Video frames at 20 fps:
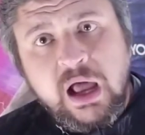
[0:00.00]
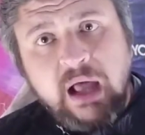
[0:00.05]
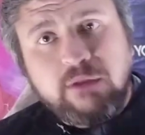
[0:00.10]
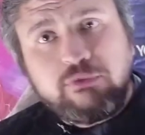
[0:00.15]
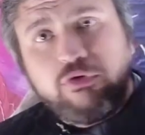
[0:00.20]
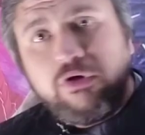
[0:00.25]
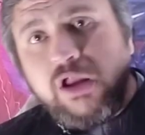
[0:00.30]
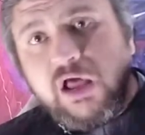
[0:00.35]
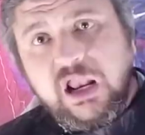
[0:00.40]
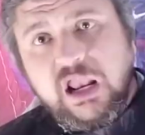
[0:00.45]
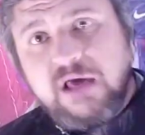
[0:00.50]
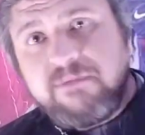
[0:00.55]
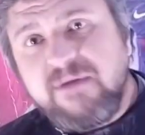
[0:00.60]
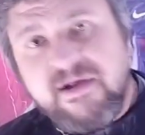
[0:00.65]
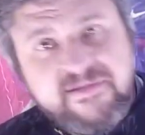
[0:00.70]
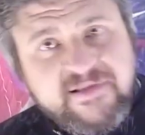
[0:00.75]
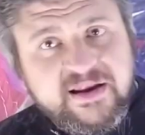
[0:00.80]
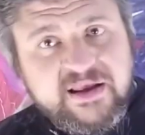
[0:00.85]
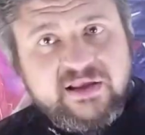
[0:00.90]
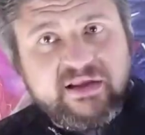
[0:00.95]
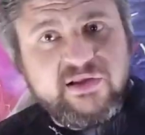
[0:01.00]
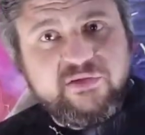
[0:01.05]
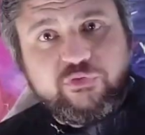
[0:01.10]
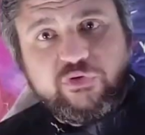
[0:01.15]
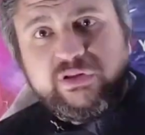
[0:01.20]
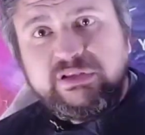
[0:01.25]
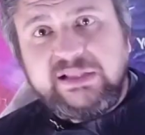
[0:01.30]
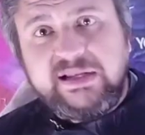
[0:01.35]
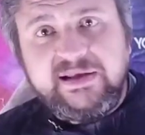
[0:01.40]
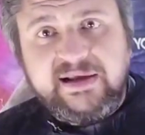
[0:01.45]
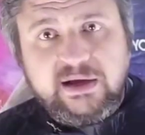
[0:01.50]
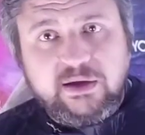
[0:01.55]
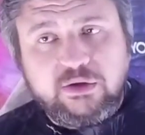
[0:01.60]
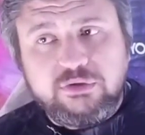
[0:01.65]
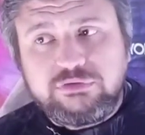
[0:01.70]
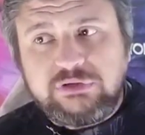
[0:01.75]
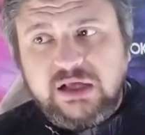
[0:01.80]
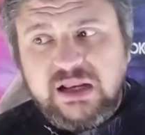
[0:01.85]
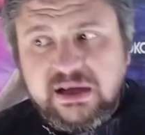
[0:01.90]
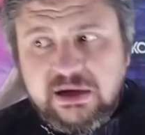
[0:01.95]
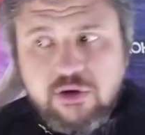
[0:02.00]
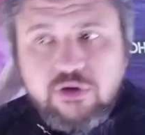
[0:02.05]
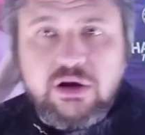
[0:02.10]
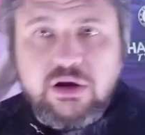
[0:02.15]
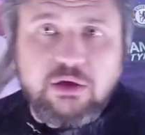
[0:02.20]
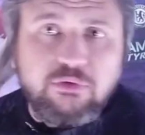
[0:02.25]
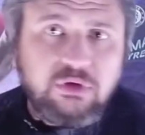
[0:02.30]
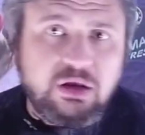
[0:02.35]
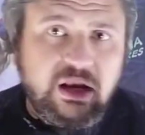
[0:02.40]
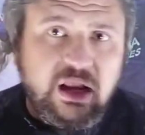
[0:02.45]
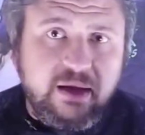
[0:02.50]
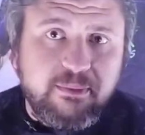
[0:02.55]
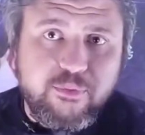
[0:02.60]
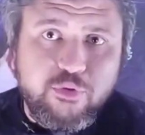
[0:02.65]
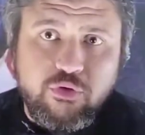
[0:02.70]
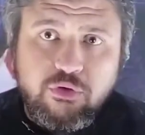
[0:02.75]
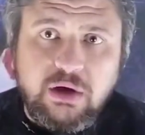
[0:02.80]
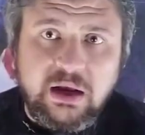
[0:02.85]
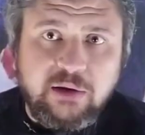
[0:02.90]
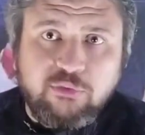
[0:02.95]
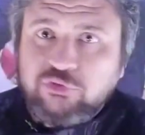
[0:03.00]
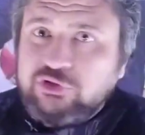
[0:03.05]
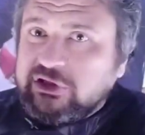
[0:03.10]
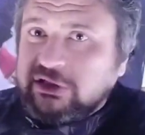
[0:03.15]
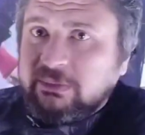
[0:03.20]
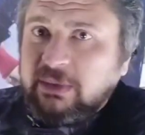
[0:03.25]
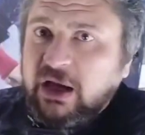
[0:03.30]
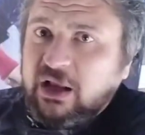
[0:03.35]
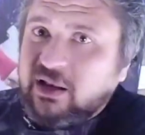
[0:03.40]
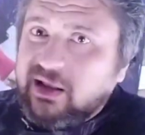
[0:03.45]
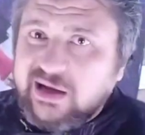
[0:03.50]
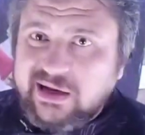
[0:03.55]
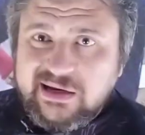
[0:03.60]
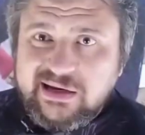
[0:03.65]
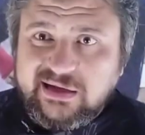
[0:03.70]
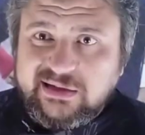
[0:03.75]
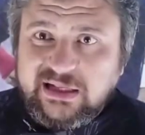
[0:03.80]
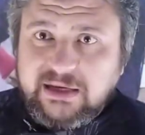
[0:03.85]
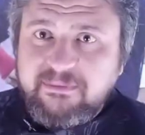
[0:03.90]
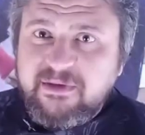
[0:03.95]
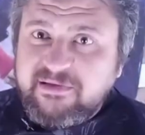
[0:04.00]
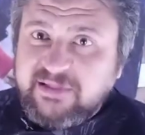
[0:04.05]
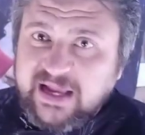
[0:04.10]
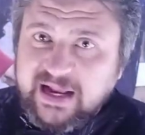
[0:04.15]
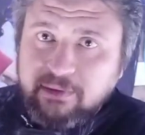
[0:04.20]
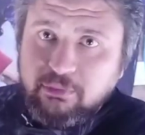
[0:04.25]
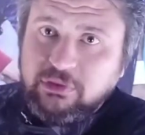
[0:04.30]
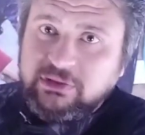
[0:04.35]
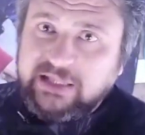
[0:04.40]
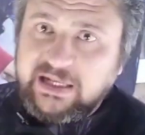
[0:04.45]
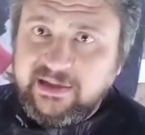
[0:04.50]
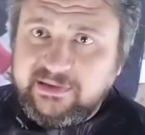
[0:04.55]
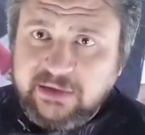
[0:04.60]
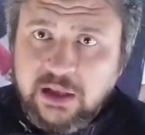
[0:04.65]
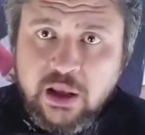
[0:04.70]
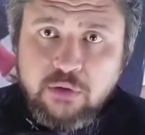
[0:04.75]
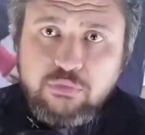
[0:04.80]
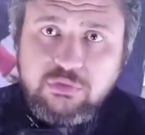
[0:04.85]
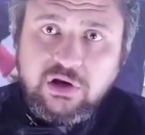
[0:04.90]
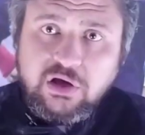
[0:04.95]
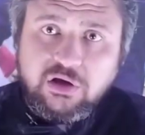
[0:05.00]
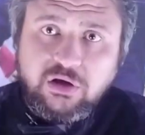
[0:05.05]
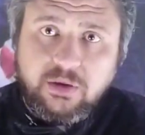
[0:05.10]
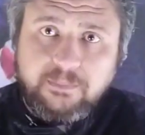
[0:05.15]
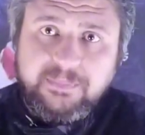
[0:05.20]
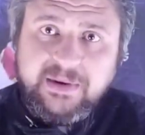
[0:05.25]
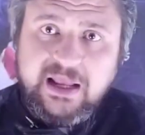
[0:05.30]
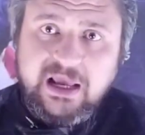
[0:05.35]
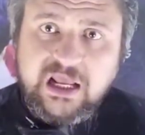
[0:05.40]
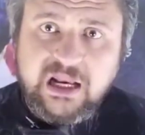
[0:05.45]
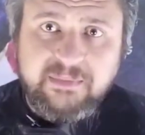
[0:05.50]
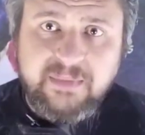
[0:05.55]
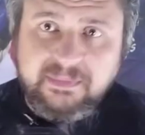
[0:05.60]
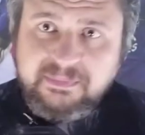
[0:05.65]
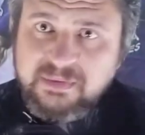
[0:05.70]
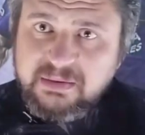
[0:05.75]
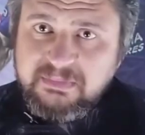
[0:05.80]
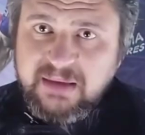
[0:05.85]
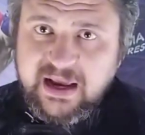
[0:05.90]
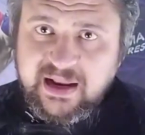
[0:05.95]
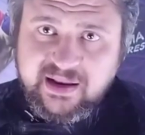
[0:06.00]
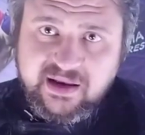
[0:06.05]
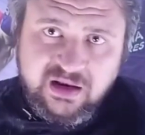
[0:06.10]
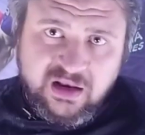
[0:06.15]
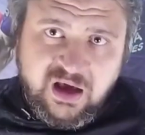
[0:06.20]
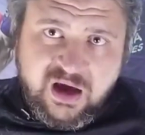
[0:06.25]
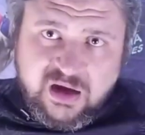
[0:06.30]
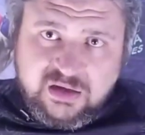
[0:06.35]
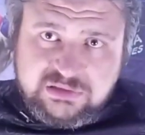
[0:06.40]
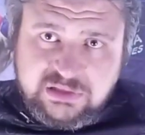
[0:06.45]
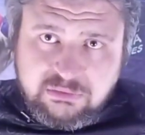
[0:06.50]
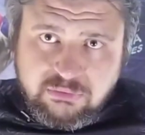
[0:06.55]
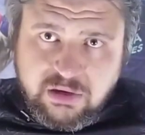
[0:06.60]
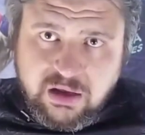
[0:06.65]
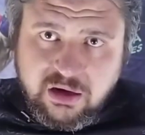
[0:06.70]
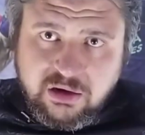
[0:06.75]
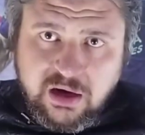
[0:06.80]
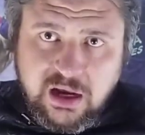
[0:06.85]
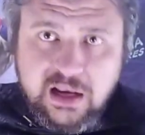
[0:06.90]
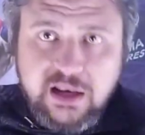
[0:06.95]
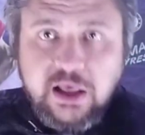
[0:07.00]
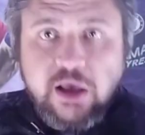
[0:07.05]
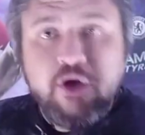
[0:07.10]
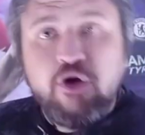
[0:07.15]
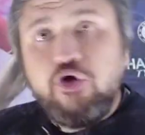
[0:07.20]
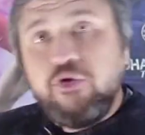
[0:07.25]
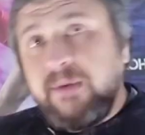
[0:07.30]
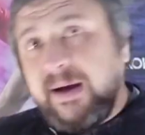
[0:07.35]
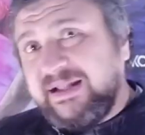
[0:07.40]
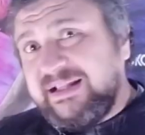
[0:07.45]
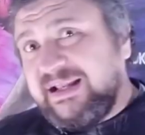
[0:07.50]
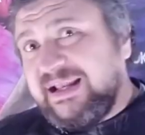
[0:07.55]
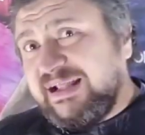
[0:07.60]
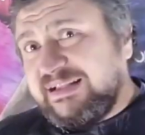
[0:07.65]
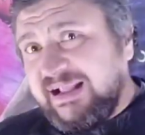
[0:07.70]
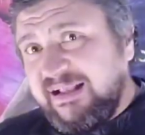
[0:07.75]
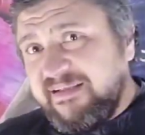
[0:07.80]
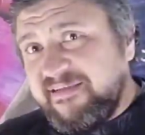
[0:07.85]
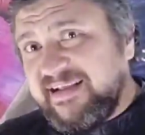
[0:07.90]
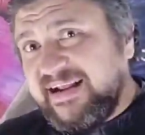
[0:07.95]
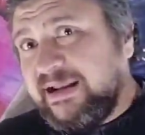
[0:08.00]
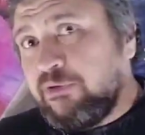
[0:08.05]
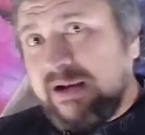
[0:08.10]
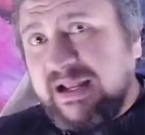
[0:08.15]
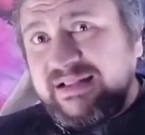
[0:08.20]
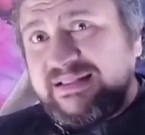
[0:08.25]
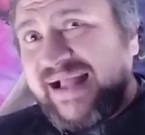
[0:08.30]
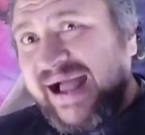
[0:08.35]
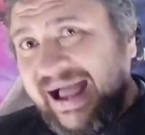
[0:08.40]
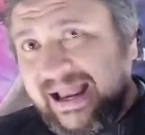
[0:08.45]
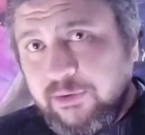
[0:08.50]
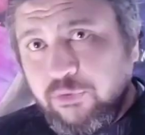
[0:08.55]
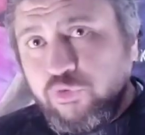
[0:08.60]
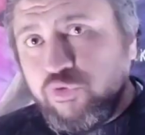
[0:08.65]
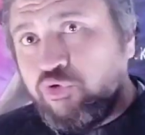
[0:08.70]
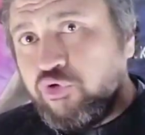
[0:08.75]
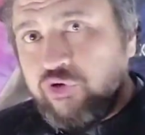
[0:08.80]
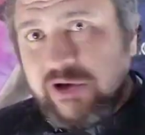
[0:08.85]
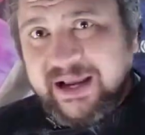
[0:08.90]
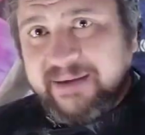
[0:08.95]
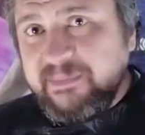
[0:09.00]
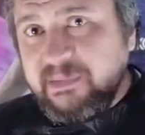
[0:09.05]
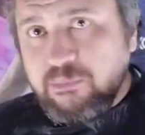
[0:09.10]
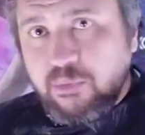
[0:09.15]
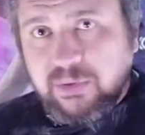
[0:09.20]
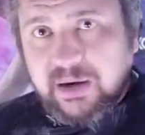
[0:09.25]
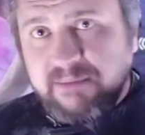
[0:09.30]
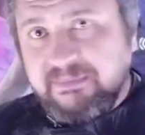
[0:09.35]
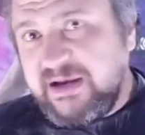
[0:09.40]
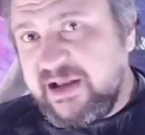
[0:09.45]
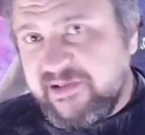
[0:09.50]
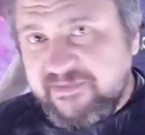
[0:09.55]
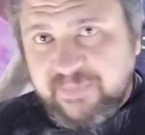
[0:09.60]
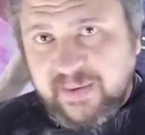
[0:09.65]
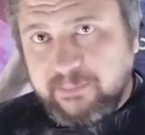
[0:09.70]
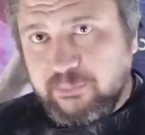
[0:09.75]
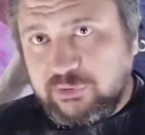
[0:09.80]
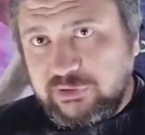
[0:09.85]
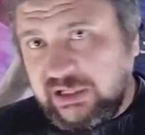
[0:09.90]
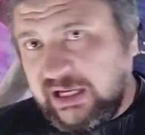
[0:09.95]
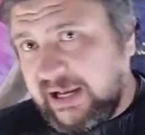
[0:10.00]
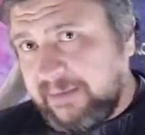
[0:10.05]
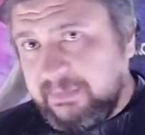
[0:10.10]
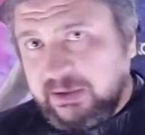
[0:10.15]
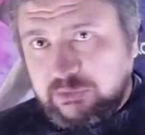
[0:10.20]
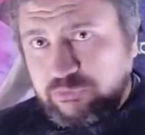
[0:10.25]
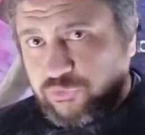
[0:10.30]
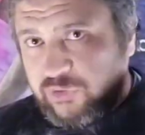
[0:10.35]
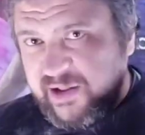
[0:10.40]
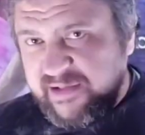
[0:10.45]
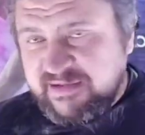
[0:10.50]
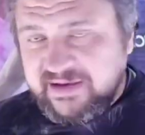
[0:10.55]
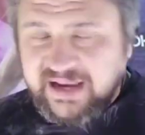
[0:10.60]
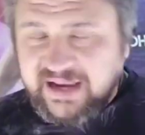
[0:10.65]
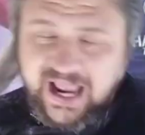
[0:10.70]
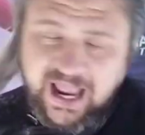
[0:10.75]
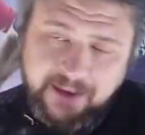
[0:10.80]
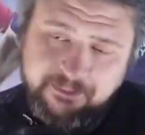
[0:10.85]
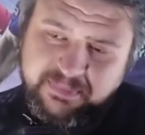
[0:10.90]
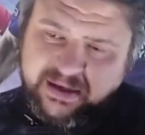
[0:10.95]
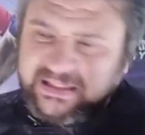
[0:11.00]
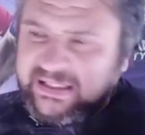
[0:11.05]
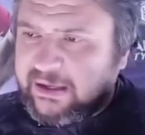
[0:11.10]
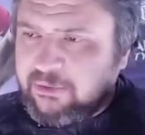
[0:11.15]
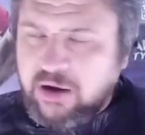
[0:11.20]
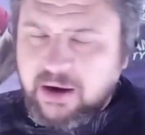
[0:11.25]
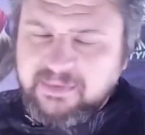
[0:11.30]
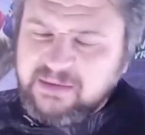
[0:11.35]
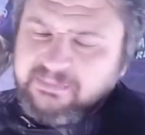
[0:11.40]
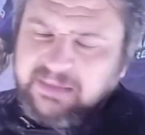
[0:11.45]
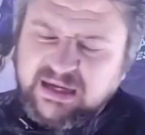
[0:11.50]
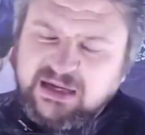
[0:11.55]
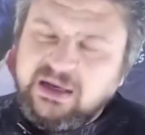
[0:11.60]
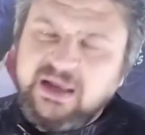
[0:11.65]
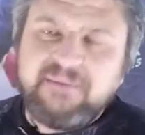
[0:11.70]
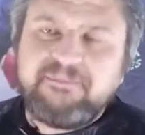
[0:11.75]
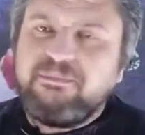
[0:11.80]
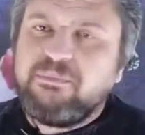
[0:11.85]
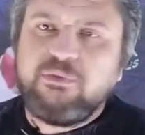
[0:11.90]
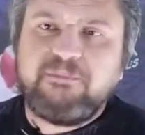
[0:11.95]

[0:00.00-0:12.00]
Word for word: هتقول لا يلا المصري سوري الترنج هيحط عليك اقول لك والله يا برو انا كنت معلق لك انك تجيب الثاني والثالث وانك ربنا يكرمك من مالي لا اكتر ولا اقل وبعدين لا تنسى ان ولدنا علولو نجم المباراه بالنسبه للمنتخب التونسي حبيت او ابيت مع آه،